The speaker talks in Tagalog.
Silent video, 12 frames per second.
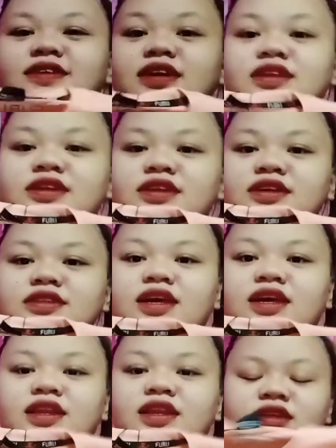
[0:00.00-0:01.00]
ang ganda ng
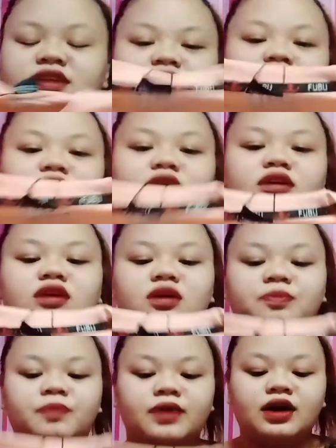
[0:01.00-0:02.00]
tela niya. Ang
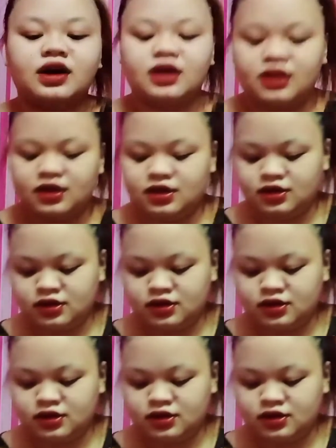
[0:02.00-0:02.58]
kapal.